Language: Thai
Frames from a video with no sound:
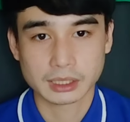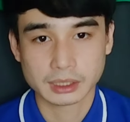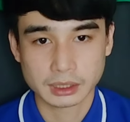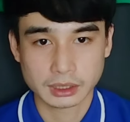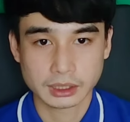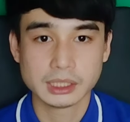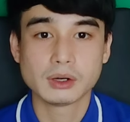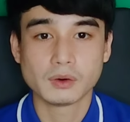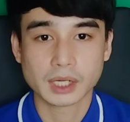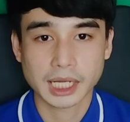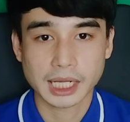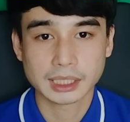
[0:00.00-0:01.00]
ในเรื่องของ
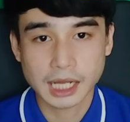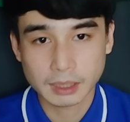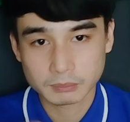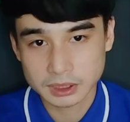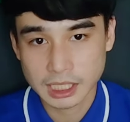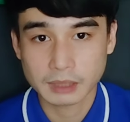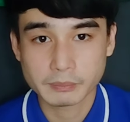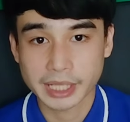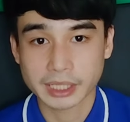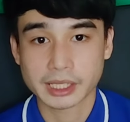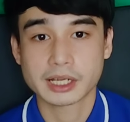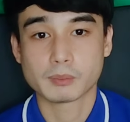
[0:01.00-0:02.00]
การทำสร้างแบรนด์ให้
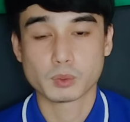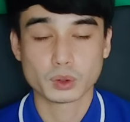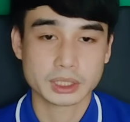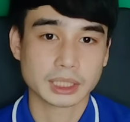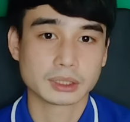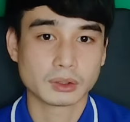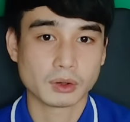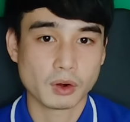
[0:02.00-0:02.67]
กับบริษัทต่อ